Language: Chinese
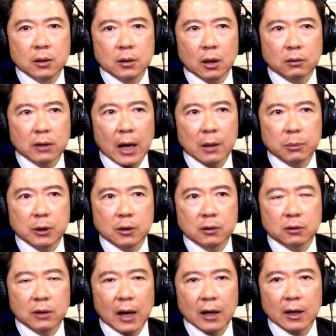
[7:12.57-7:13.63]
要大
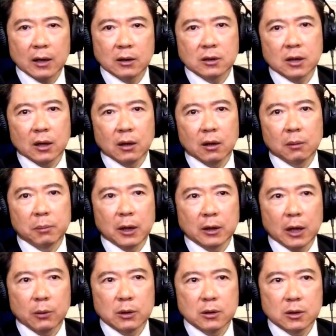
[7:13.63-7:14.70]
拼大干一场哦，把
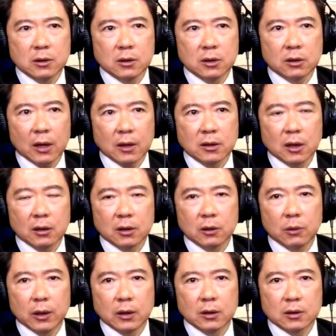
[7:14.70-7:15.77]
台湾经济带向另
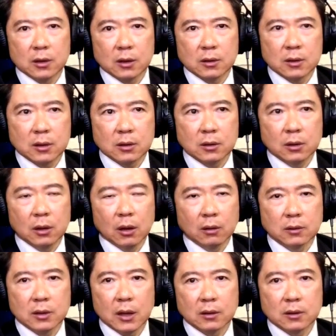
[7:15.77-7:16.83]
外一个层次，好，
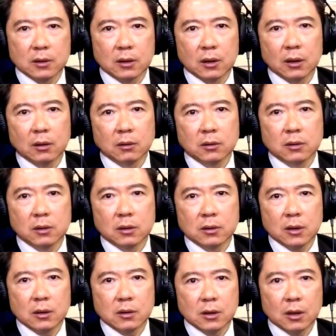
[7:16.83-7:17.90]
这样子的这个
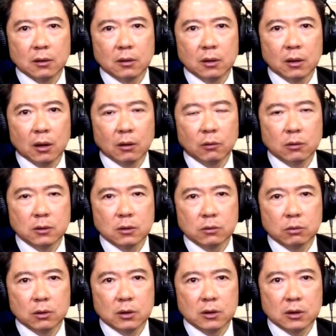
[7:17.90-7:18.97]
政见，好，或是
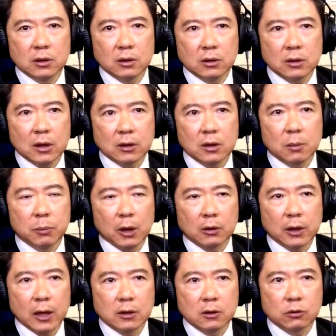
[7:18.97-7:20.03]
说已经这样的表
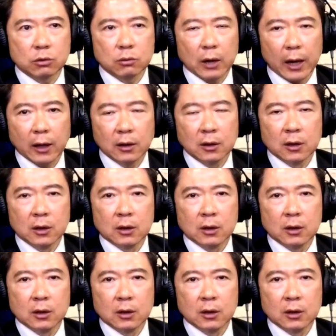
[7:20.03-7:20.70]
态已经出来，